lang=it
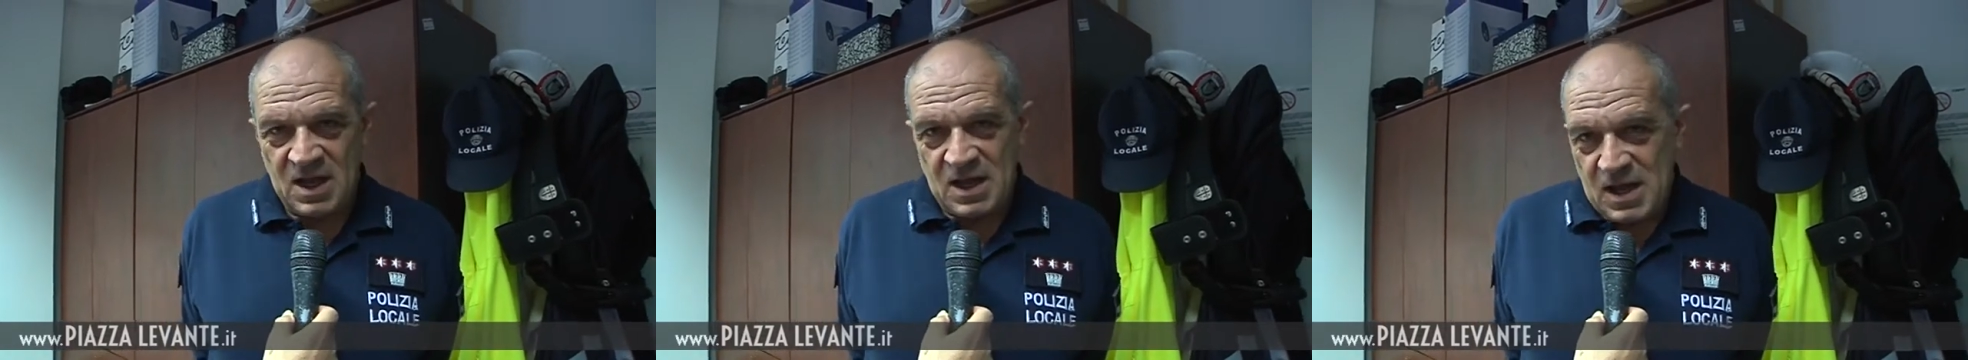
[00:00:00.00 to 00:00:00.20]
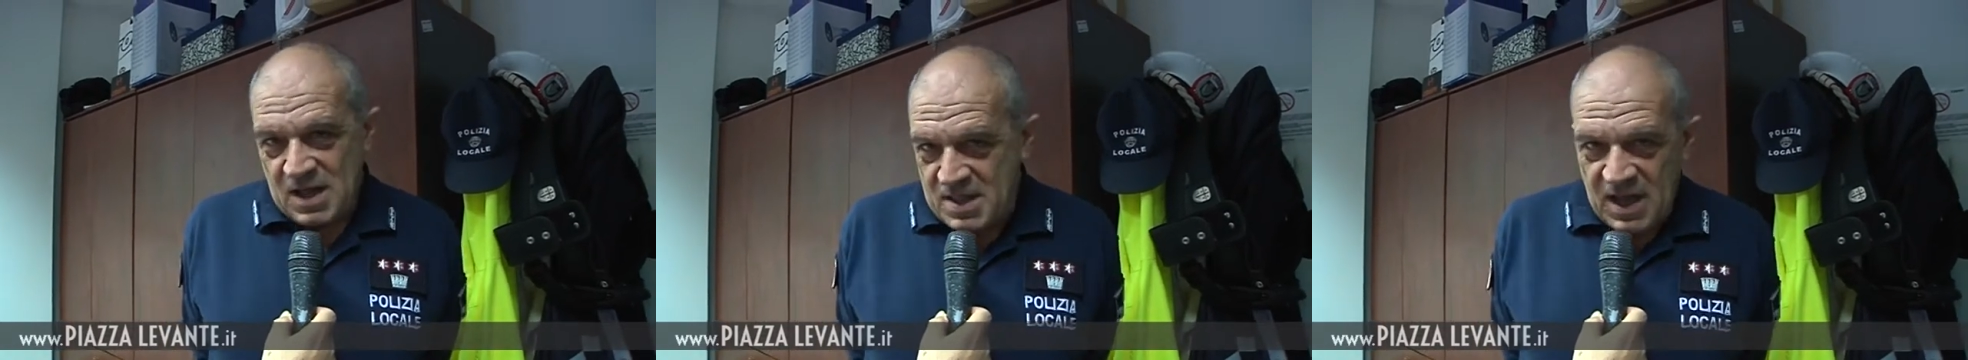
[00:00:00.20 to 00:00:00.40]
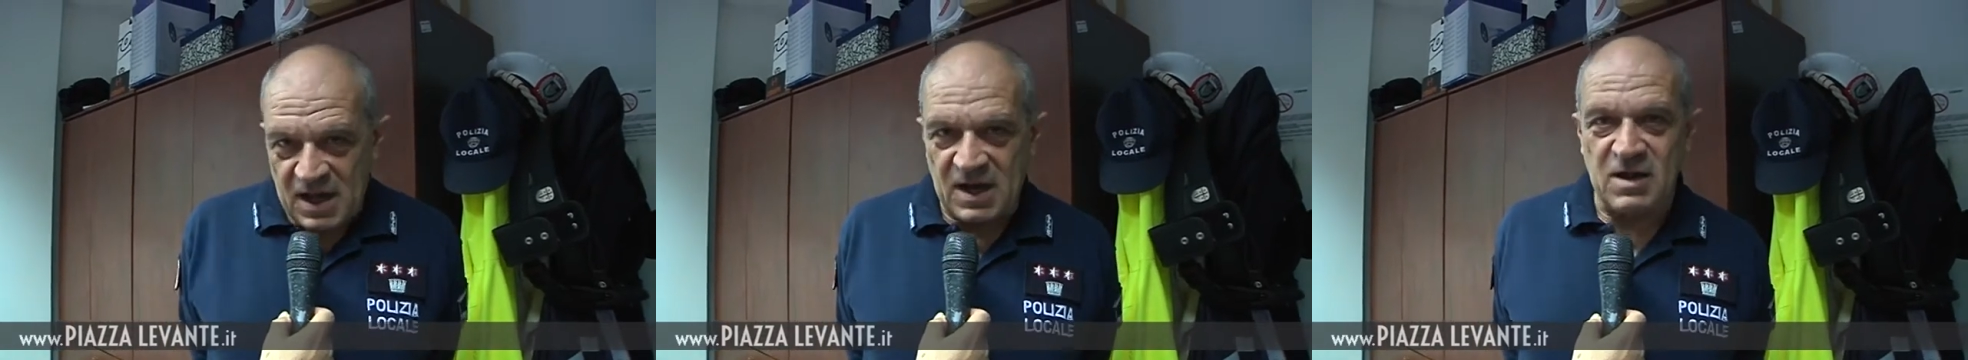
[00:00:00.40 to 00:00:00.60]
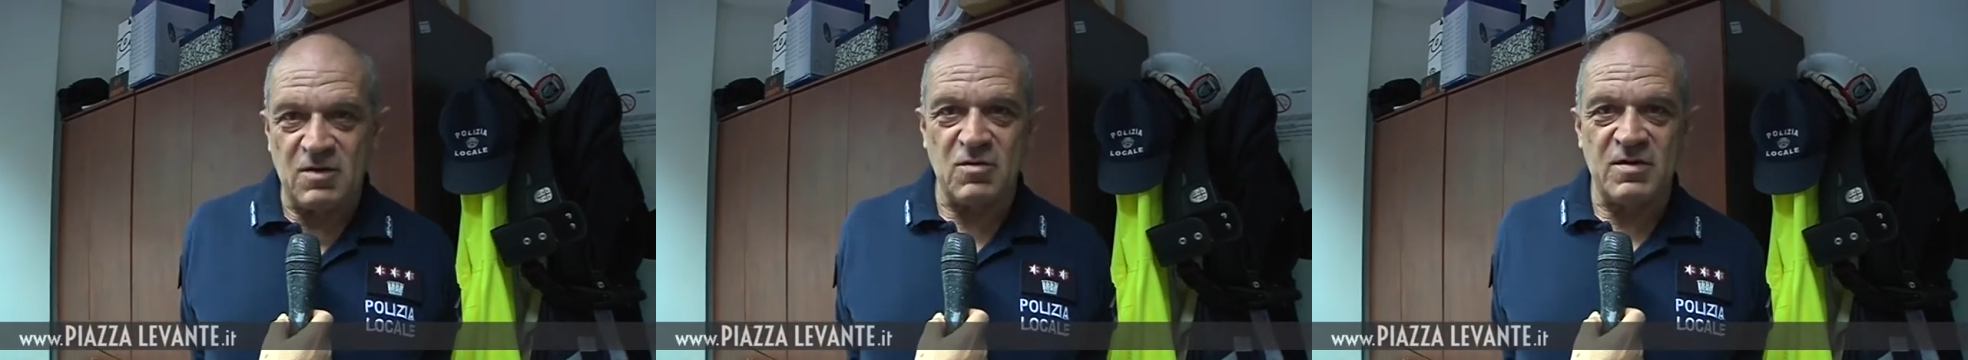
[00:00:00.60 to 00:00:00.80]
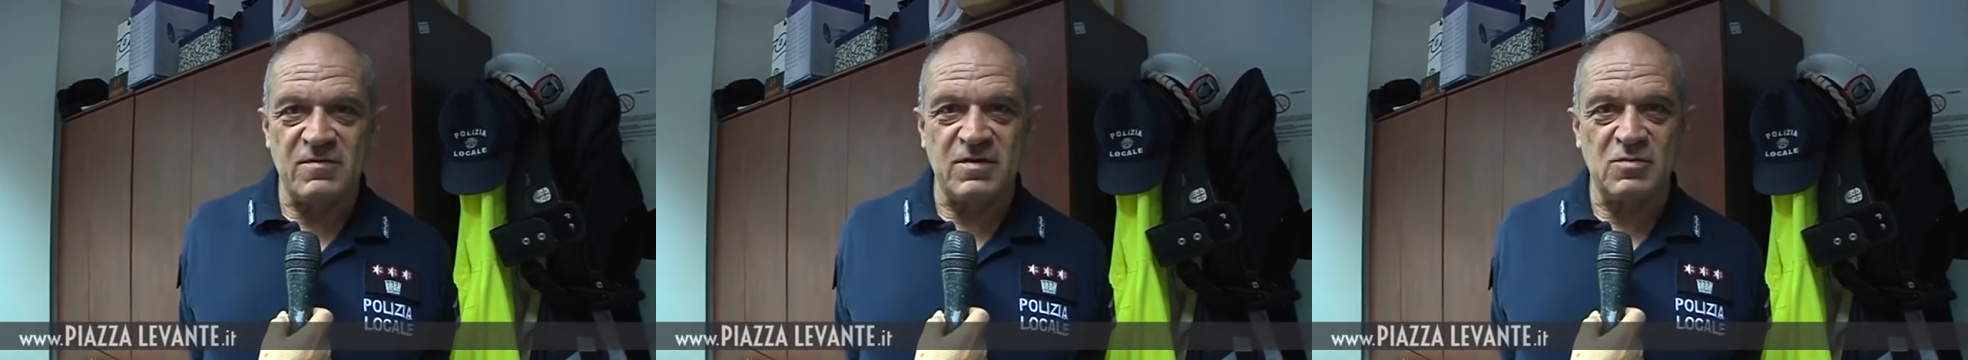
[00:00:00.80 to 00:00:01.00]
a dare anche
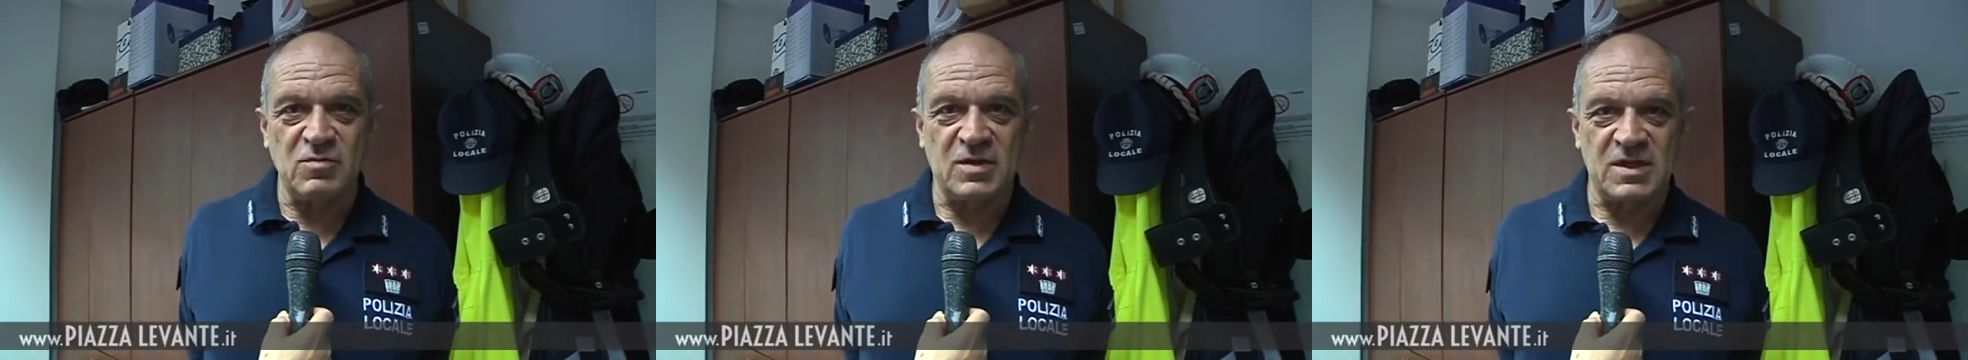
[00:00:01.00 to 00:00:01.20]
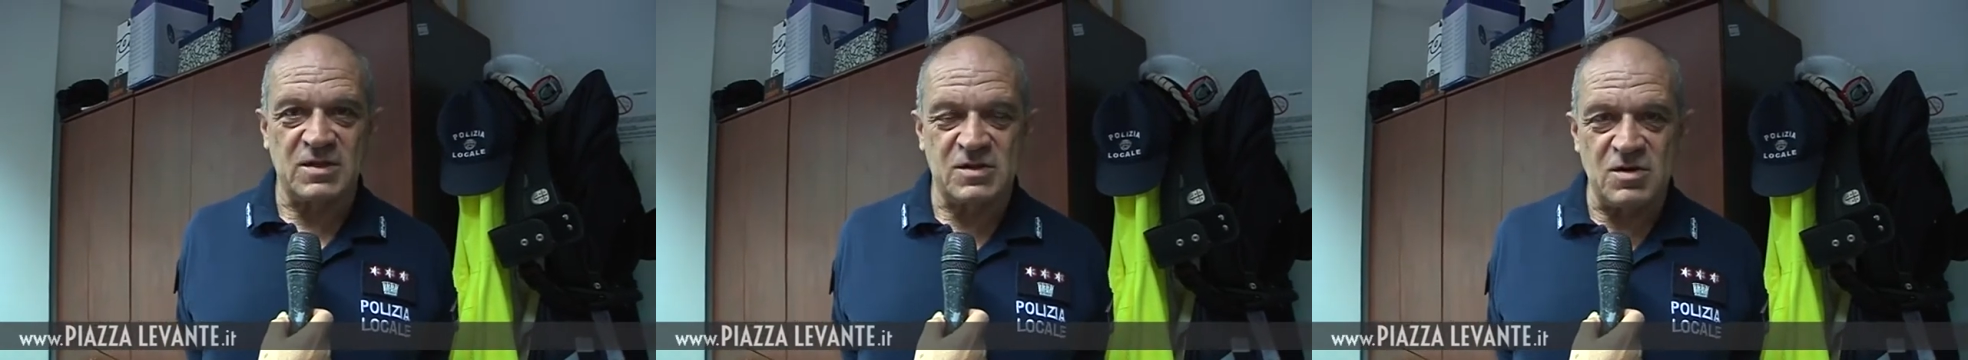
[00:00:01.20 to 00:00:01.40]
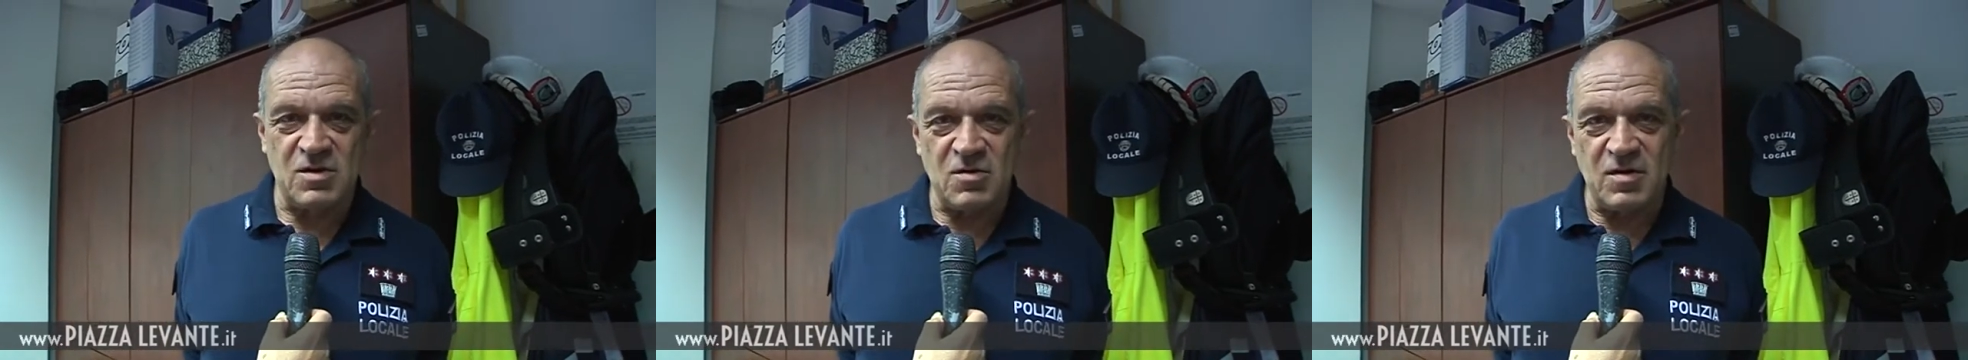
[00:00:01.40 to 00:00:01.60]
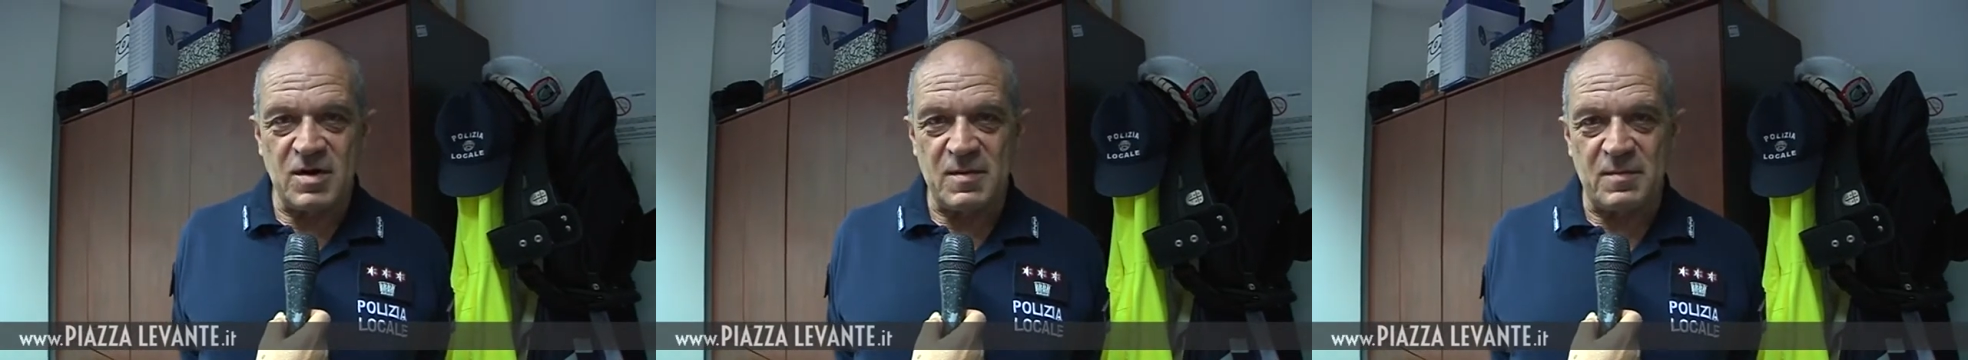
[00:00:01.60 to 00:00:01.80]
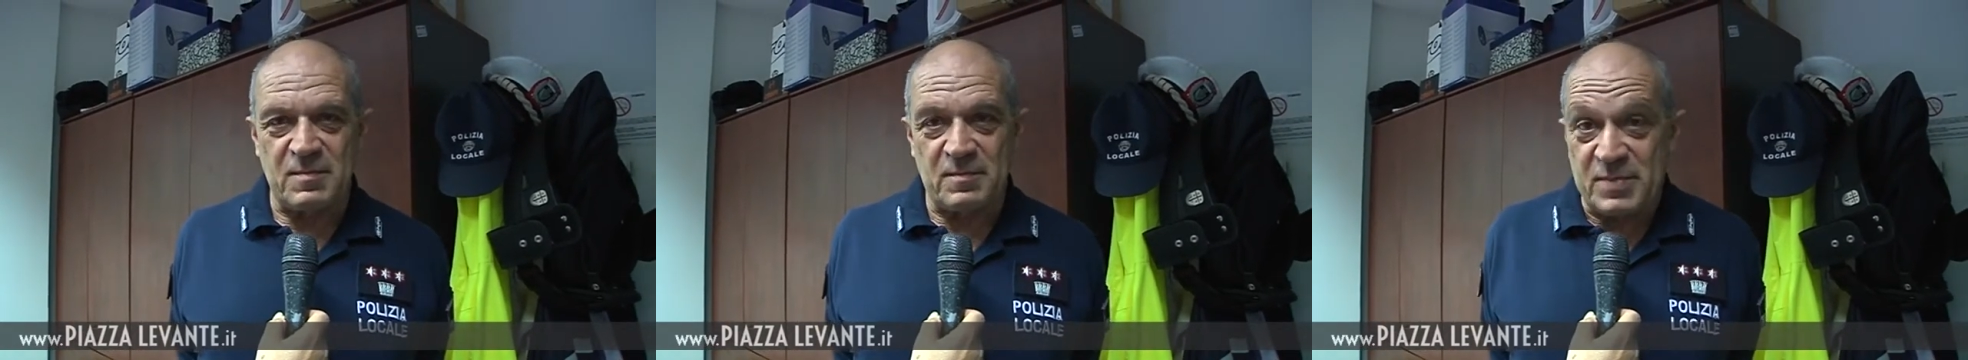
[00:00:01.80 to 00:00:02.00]
una
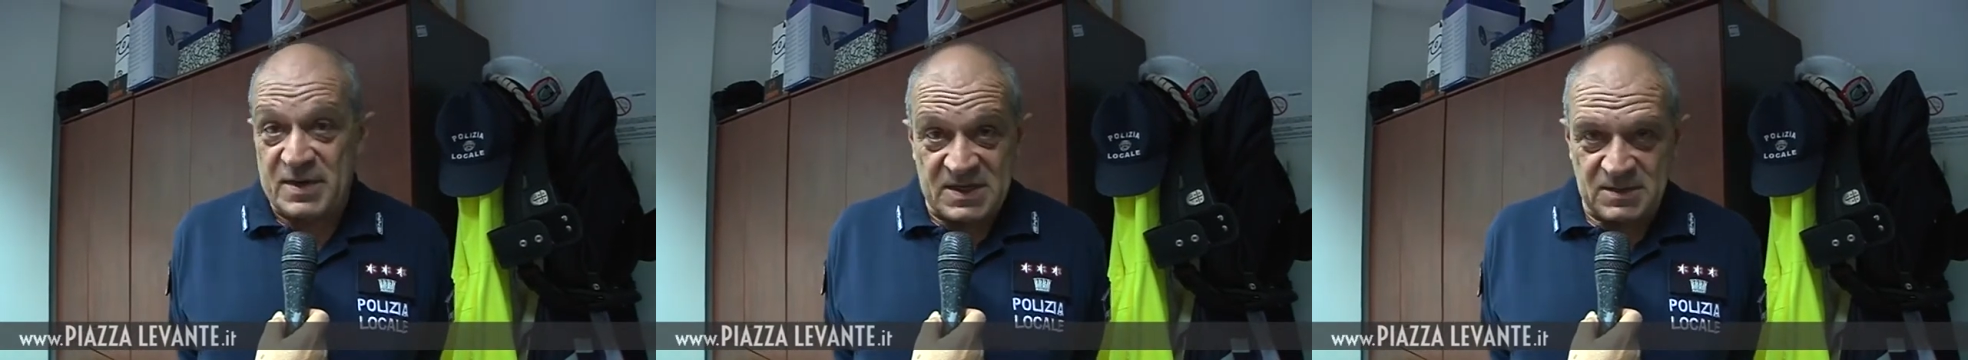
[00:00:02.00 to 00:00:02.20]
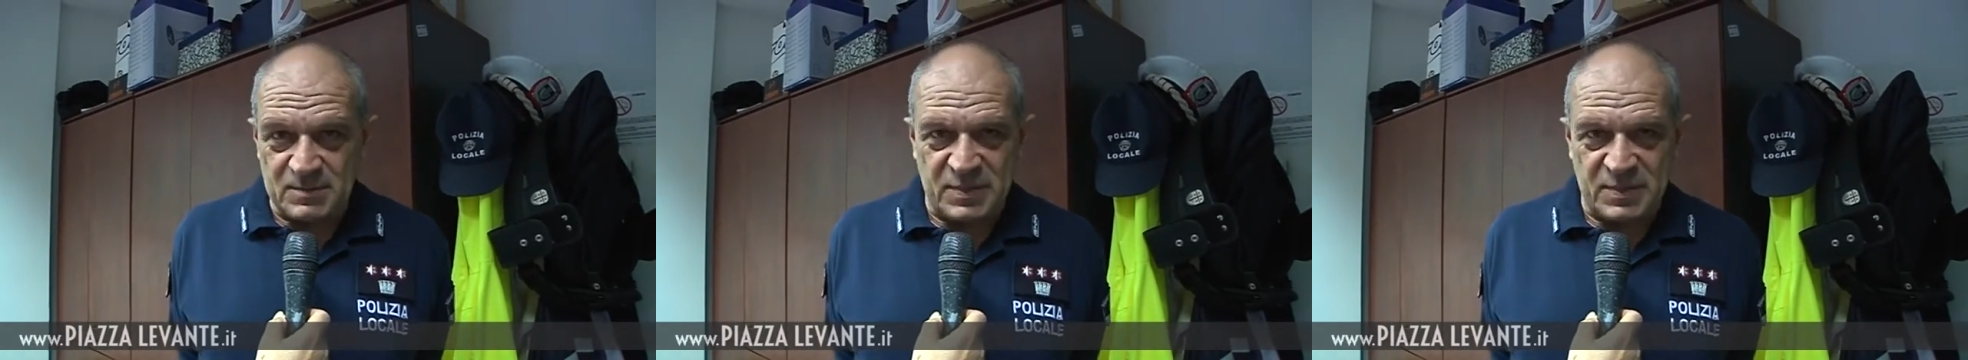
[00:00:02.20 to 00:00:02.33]
valutazione per,